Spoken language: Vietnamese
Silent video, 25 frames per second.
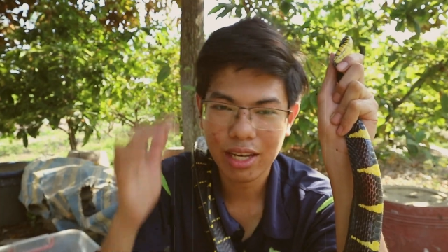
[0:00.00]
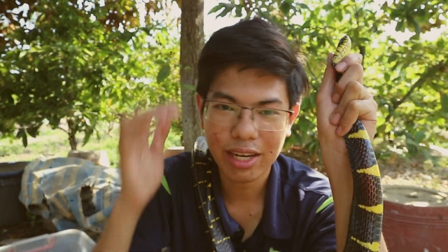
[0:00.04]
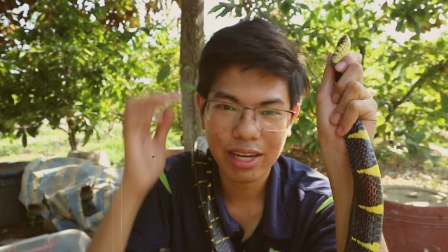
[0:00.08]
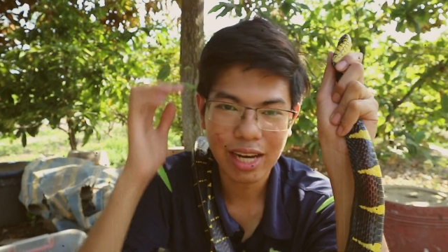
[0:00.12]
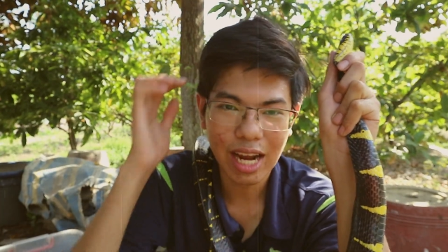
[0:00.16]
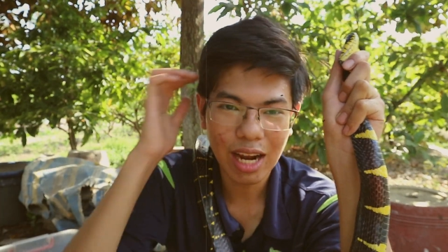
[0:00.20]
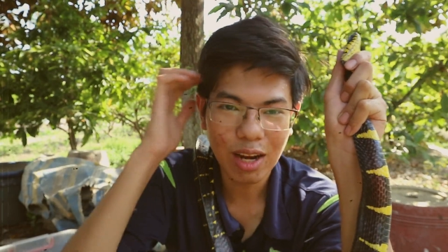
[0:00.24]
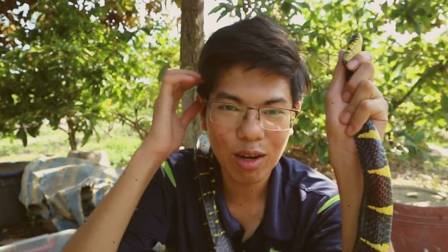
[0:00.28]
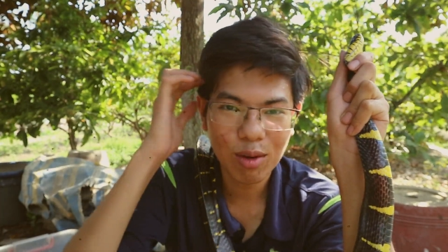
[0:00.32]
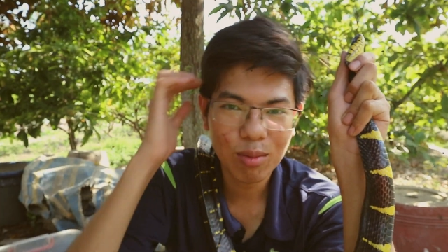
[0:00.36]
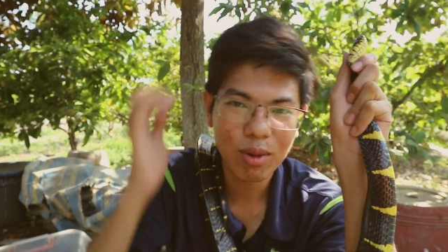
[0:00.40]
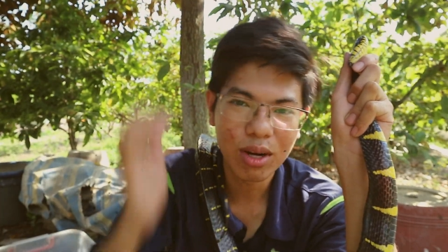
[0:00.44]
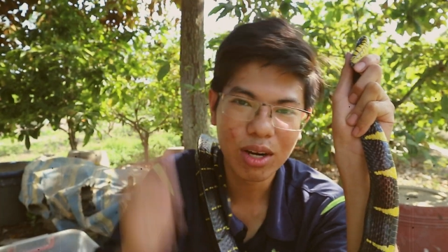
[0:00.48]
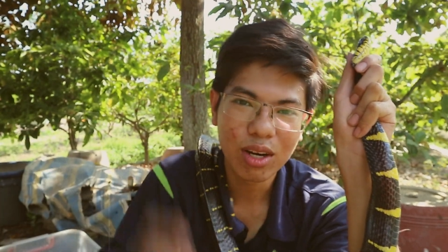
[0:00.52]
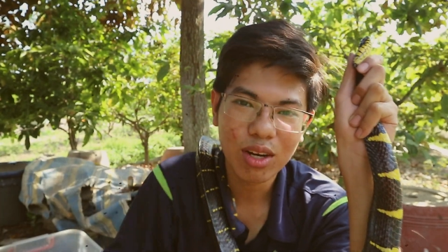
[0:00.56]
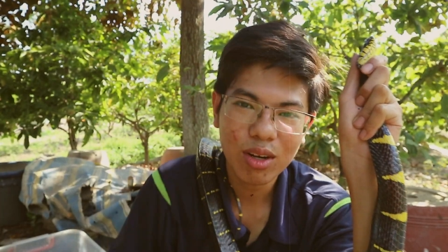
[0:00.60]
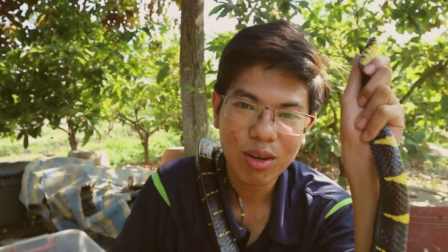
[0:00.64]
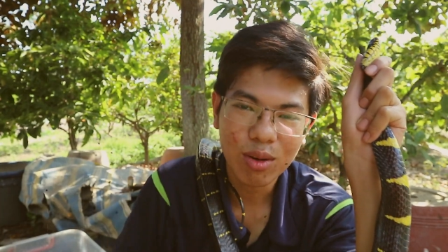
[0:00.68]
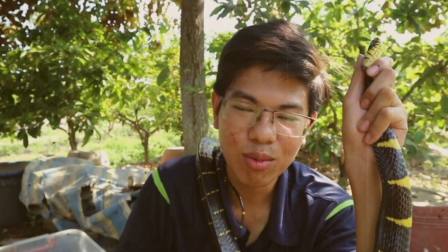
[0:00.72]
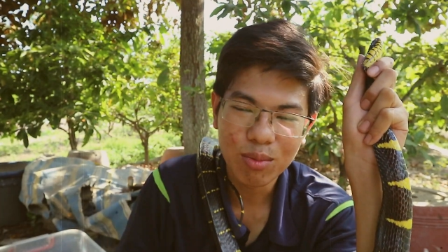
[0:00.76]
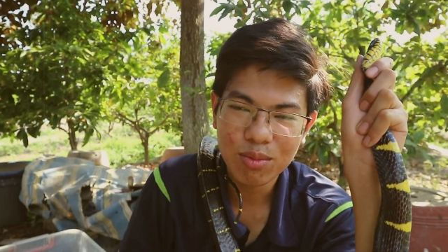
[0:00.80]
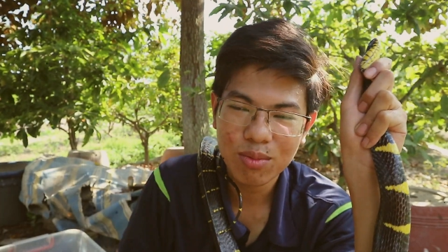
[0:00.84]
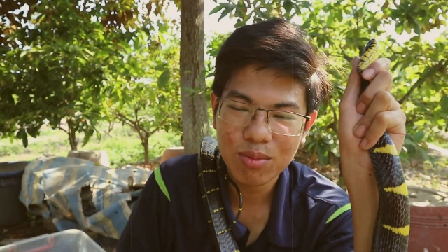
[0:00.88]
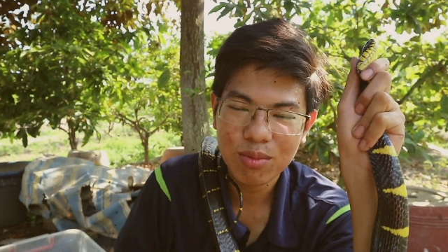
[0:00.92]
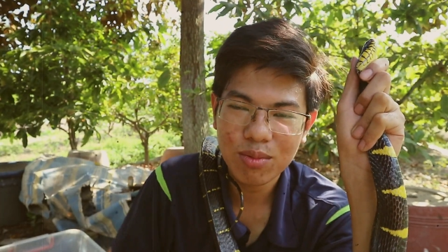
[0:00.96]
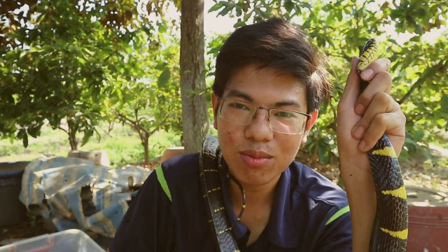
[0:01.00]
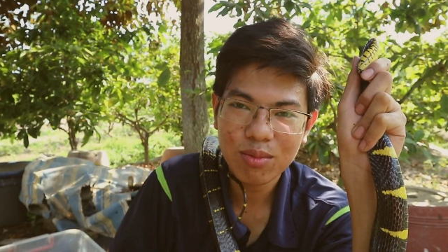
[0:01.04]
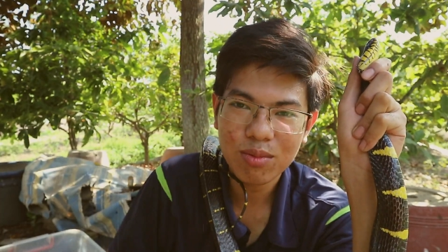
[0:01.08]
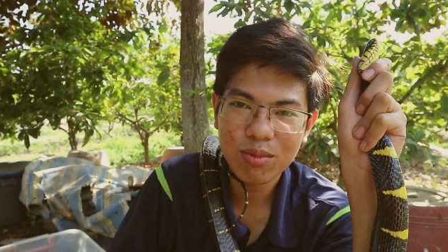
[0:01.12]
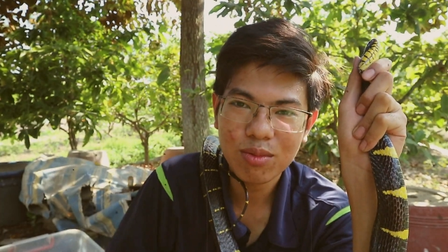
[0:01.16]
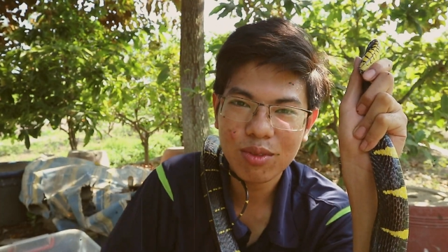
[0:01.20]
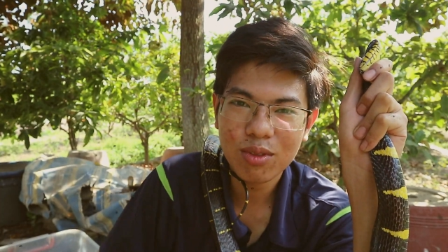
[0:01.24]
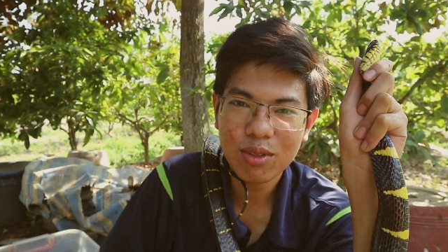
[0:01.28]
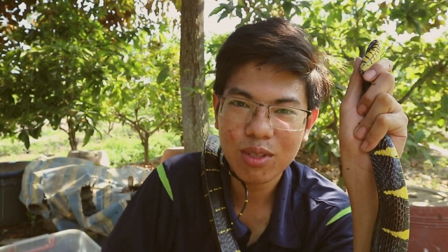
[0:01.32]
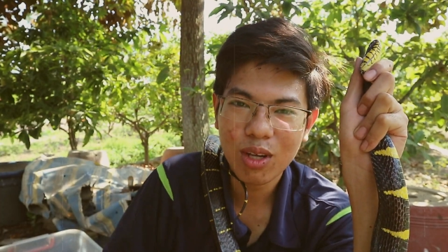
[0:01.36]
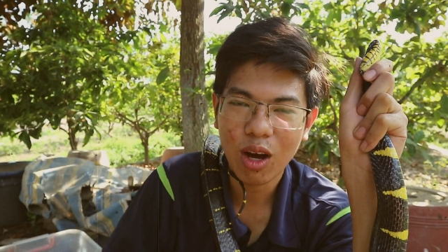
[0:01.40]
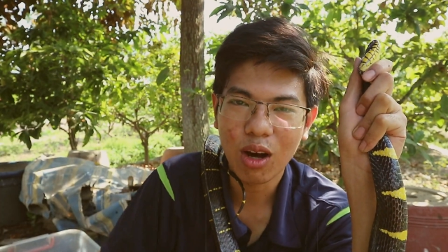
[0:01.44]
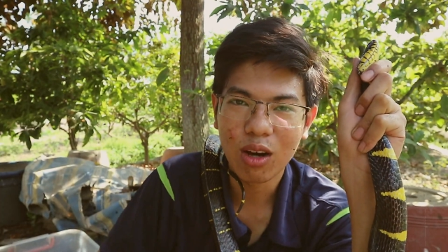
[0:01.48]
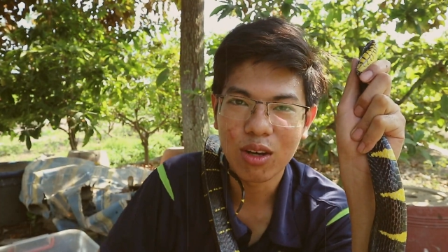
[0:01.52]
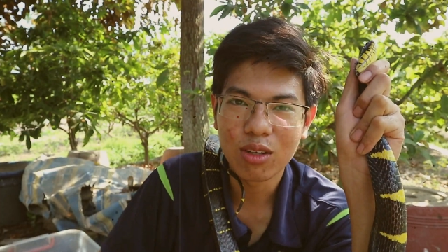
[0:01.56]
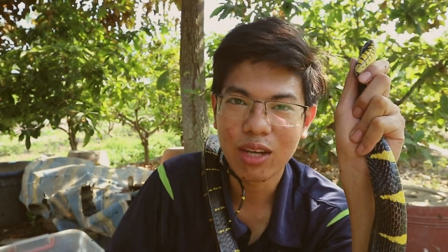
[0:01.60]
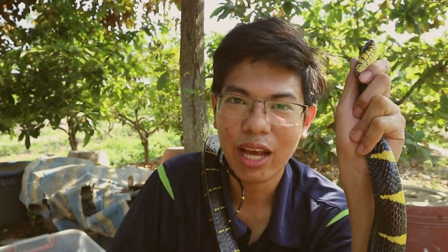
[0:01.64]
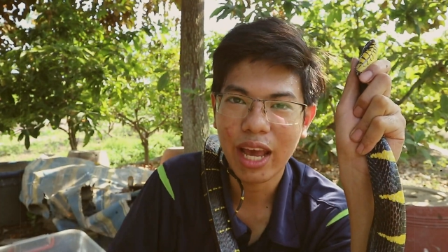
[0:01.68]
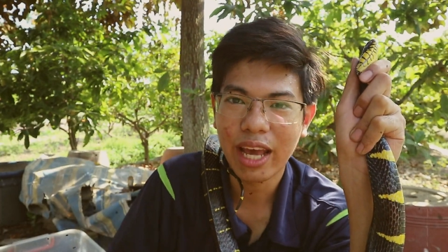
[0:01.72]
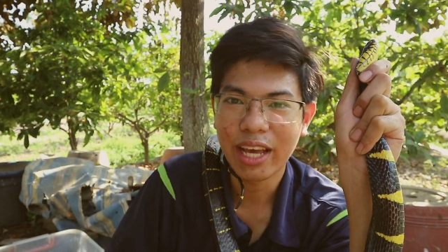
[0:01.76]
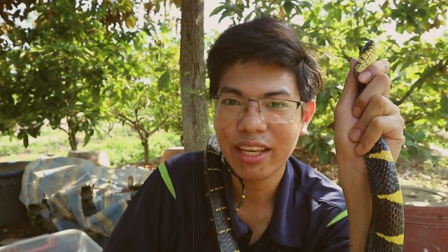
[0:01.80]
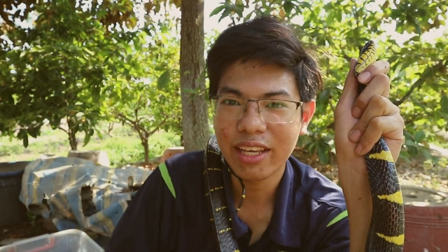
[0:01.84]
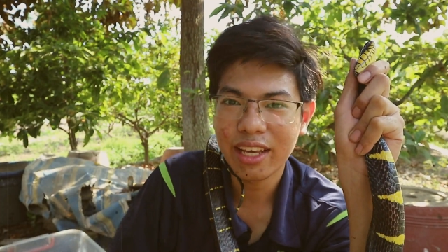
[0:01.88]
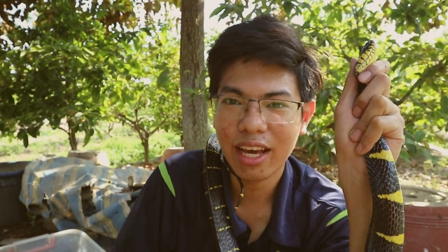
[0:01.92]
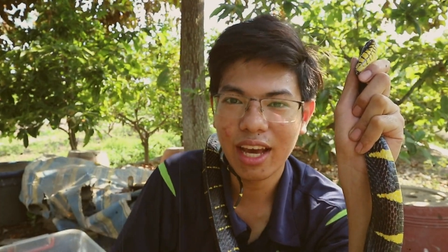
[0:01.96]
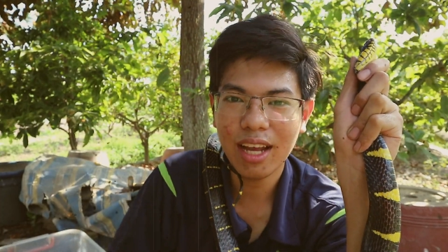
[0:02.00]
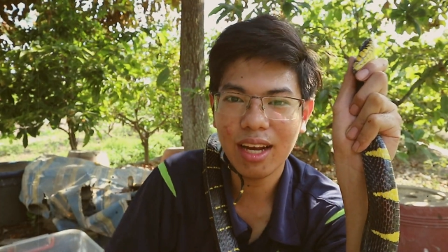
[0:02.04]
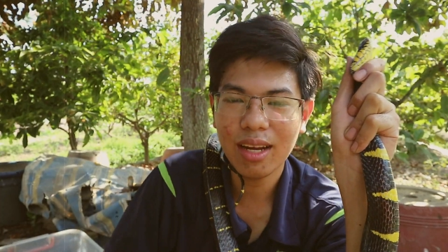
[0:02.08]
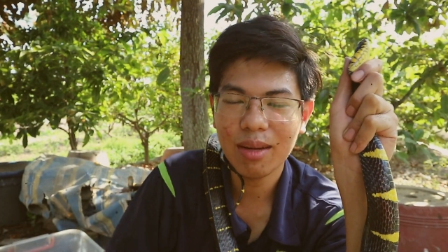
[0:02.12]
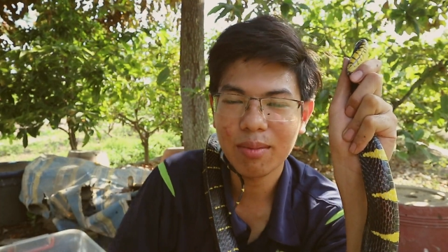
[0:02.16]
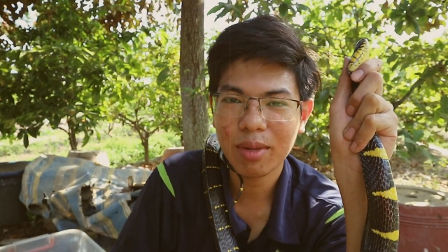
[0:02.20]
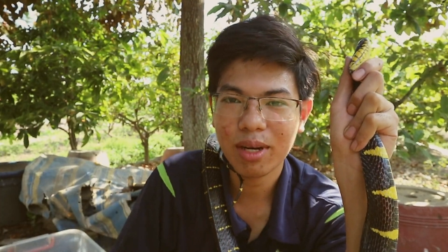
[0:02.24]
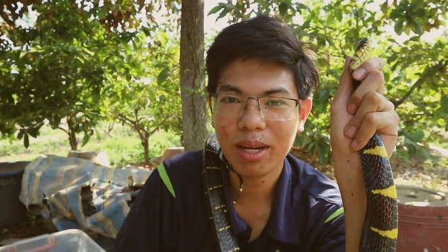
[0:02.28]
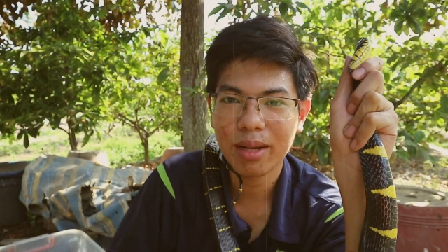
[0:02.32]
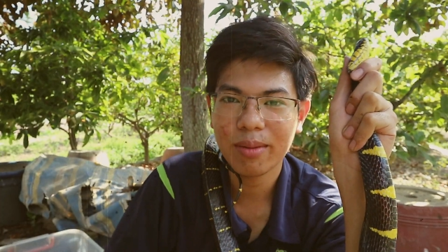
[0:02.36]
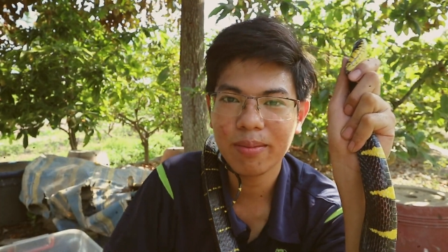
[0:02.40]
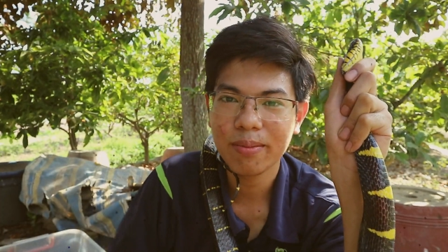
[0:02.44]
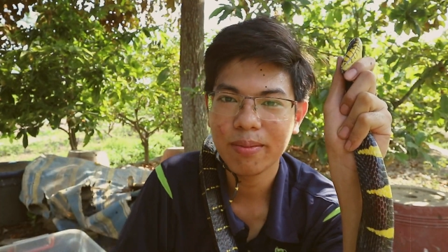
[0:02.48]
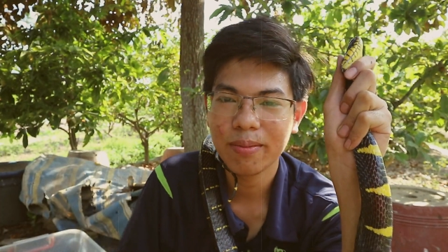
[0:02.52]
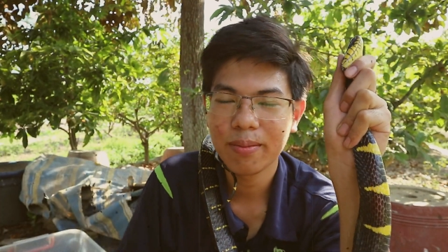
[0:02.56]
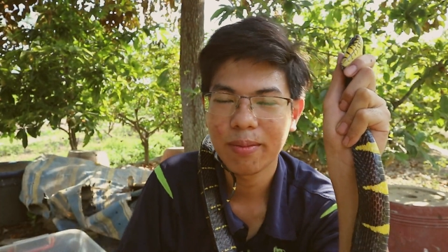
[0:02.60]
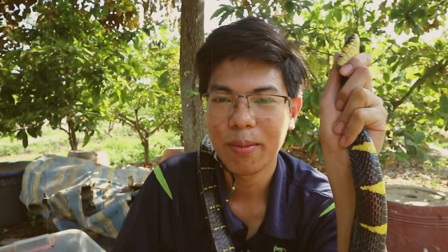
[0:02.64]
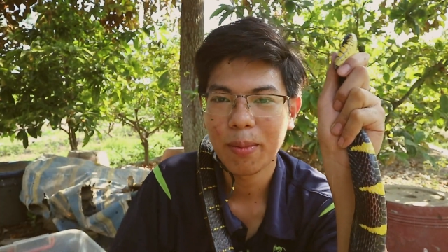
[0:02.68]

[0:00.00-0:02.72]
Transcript: về rắn của mình nó cũng còn hạn chế lắm anh em